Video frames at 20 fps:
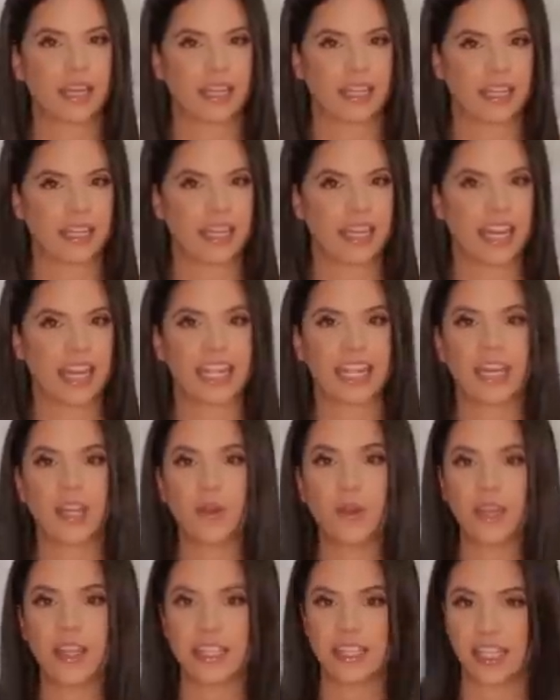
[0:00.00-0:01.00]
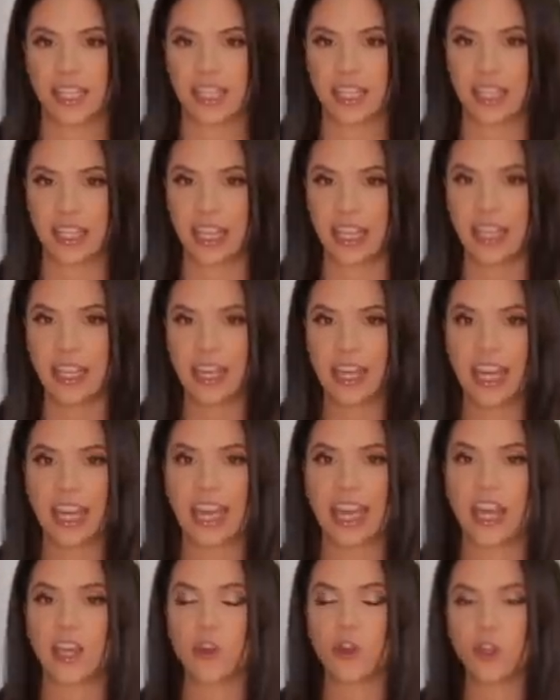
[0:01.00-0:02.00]
cartera quiero decirte
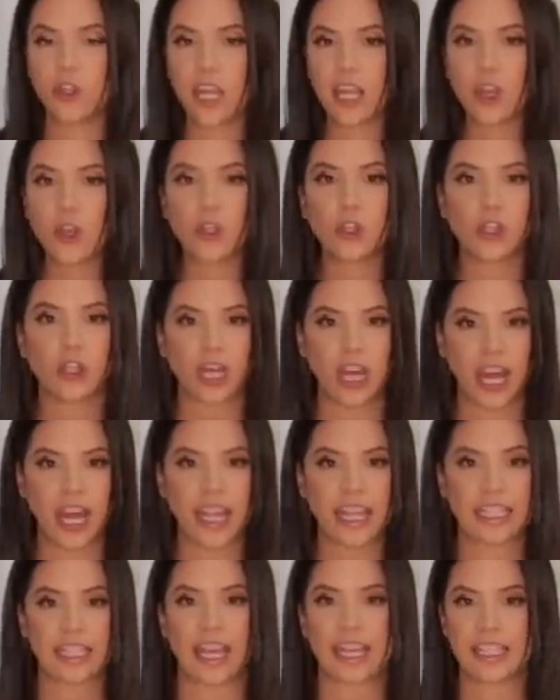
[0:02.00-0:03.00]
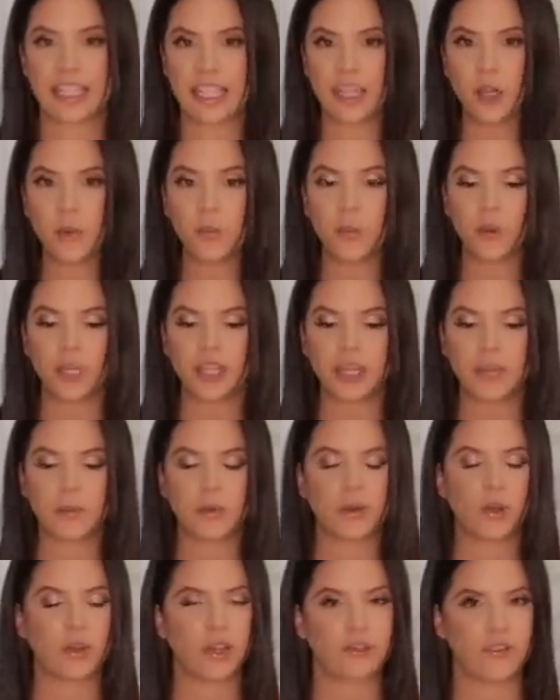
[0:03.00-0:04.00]
que yo tengo trajes así como este
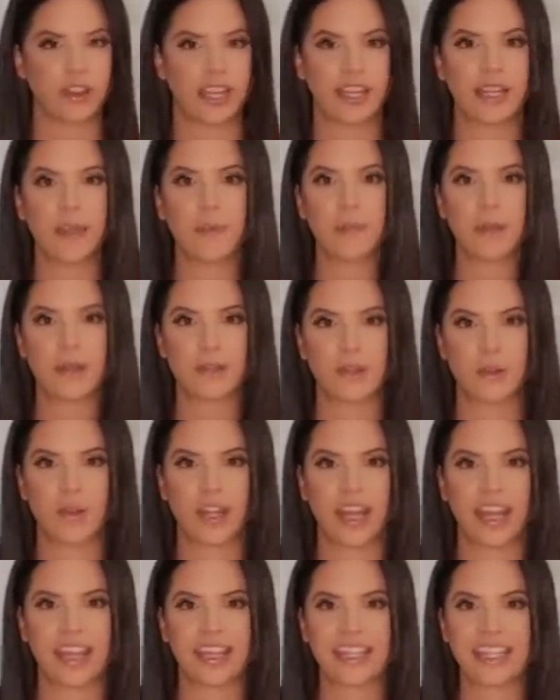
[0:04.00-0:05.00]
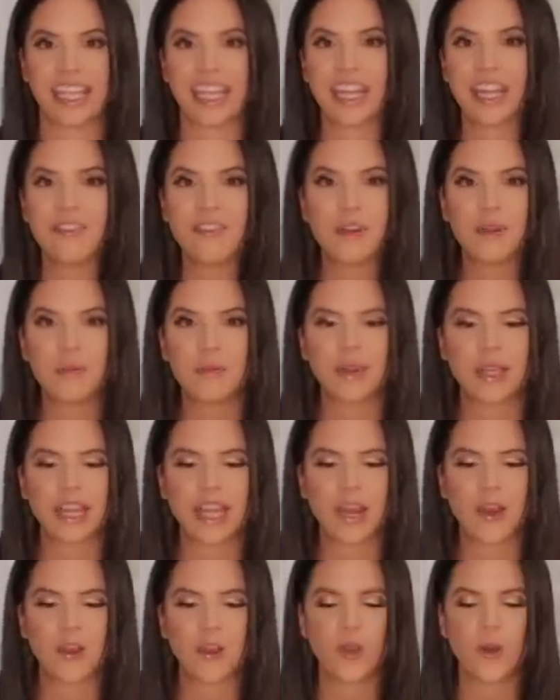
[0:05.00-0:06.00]
pero de diferentes personajes. Si quieres ver un
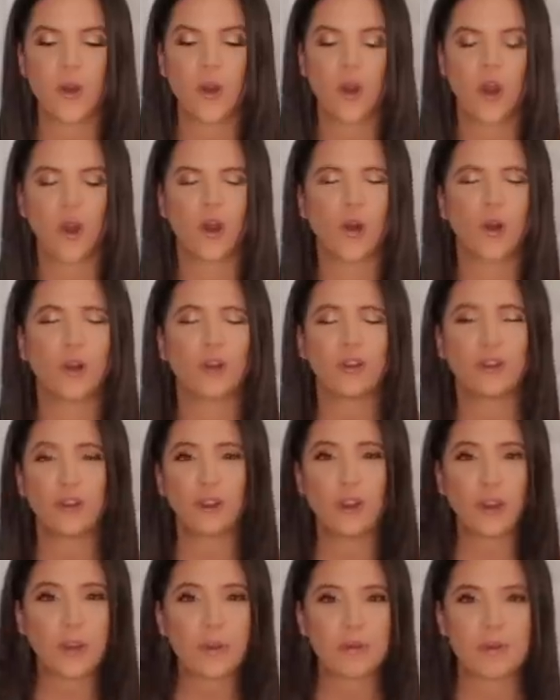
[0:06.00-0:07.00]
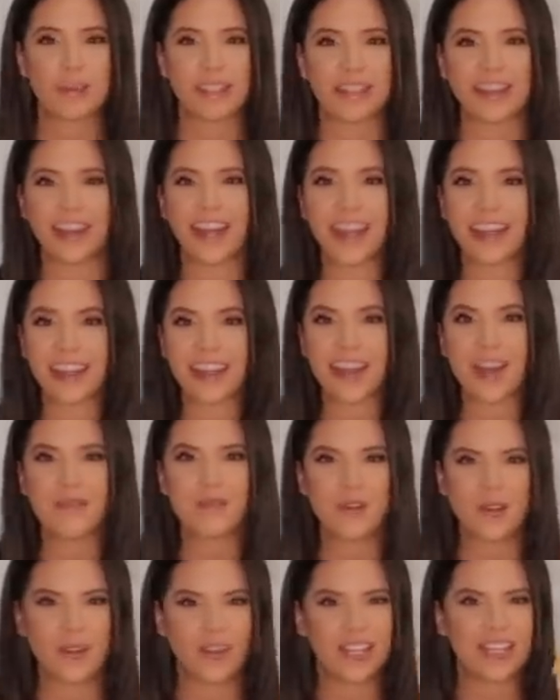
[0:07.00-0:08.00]
video yo con todos mis trajes
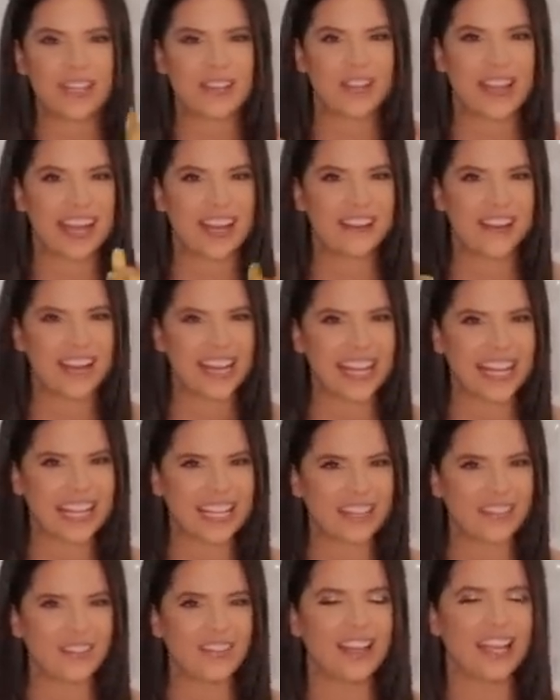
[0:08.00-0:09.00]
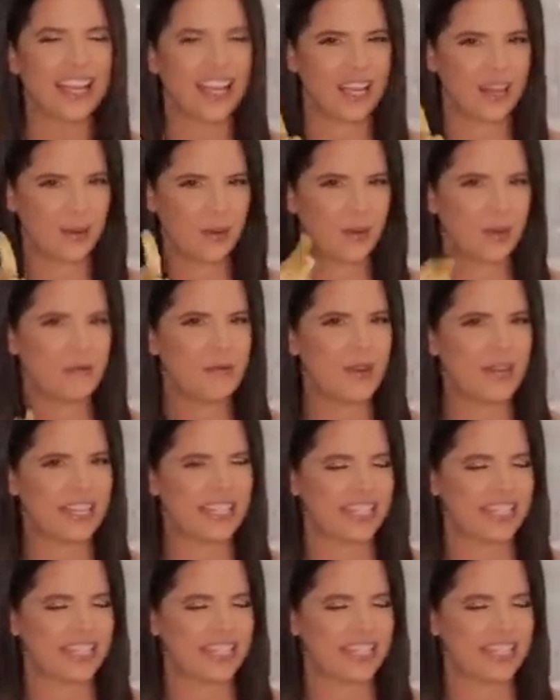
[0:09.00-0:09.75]
déjamelo dicho allá abajito y lo vamos a